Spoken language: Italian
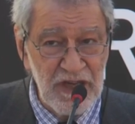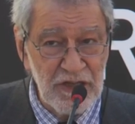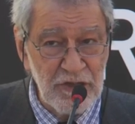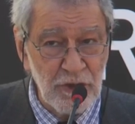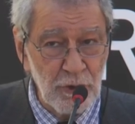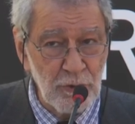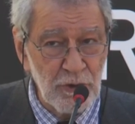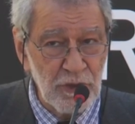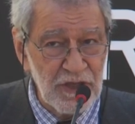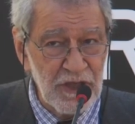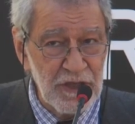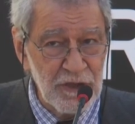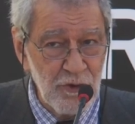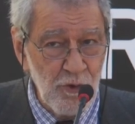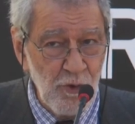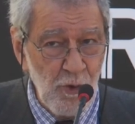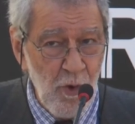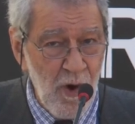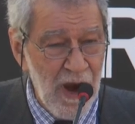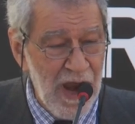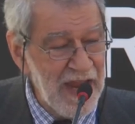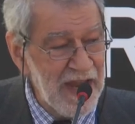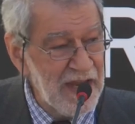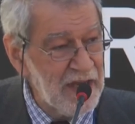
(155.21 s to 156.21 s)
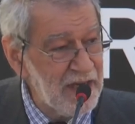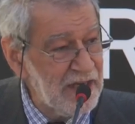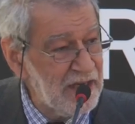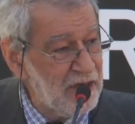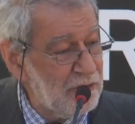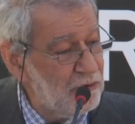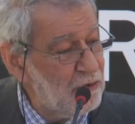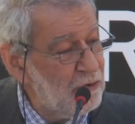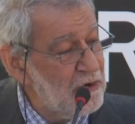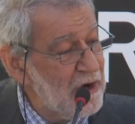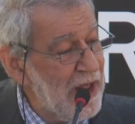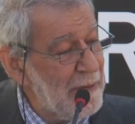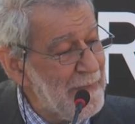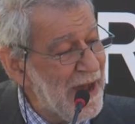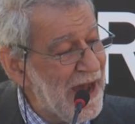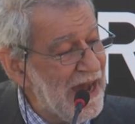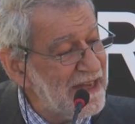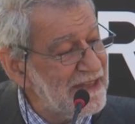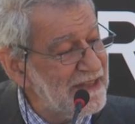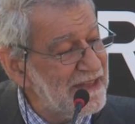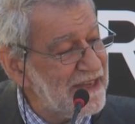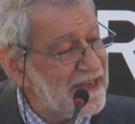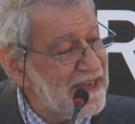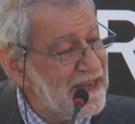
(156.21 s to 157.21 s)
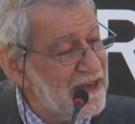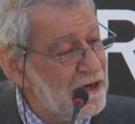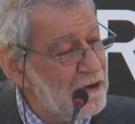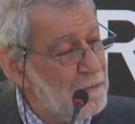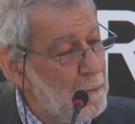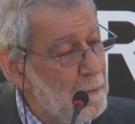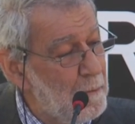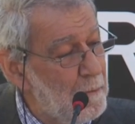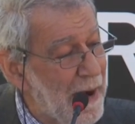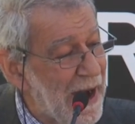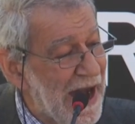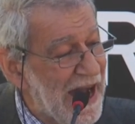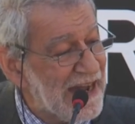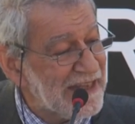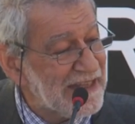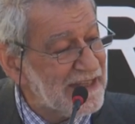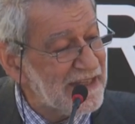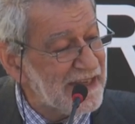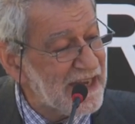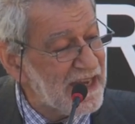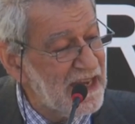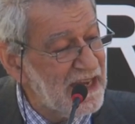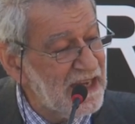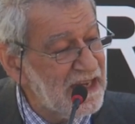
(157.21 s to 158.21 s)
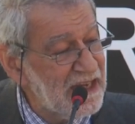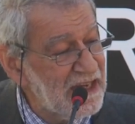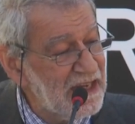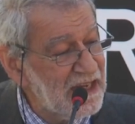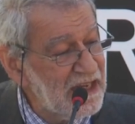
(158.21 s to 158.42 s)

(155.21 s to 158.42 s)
di tutti e due, una madre e un padre.